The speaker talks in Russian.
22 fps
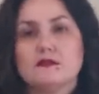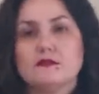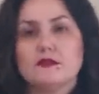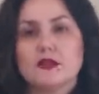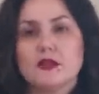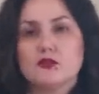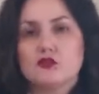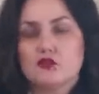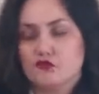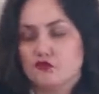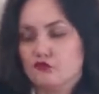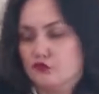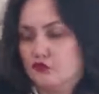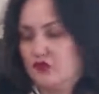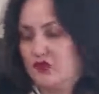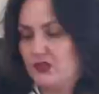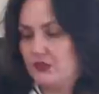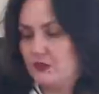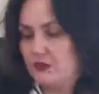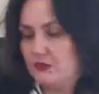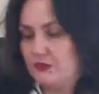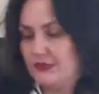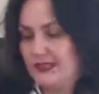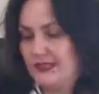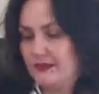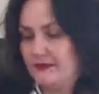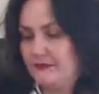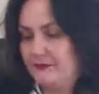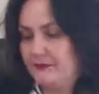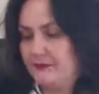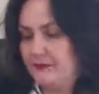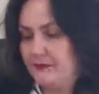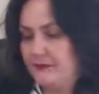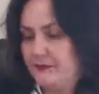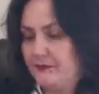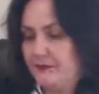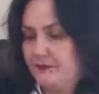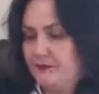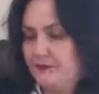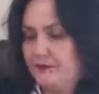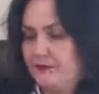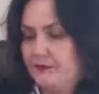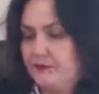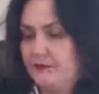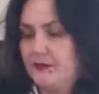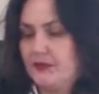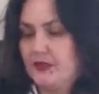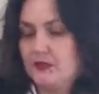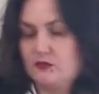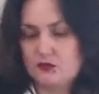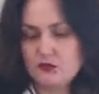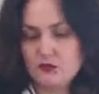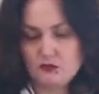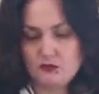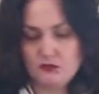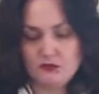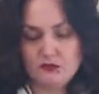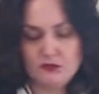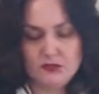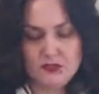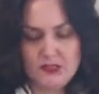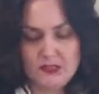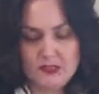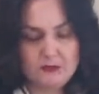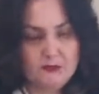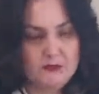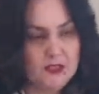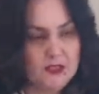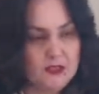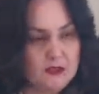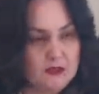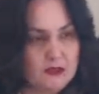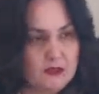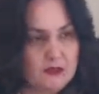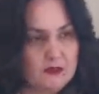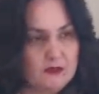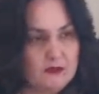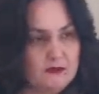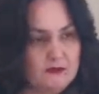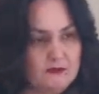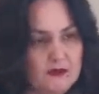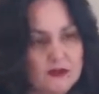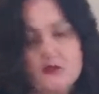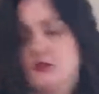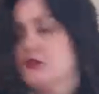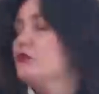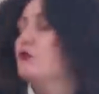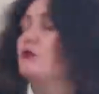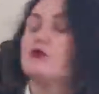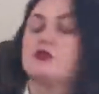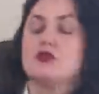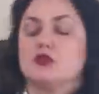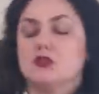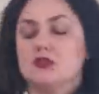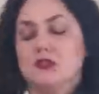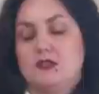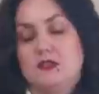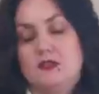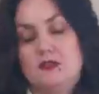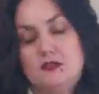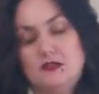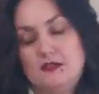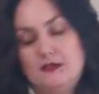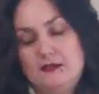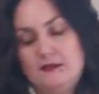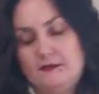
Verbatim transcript: в вашу жизнь? Что стремится в вашу жизнь?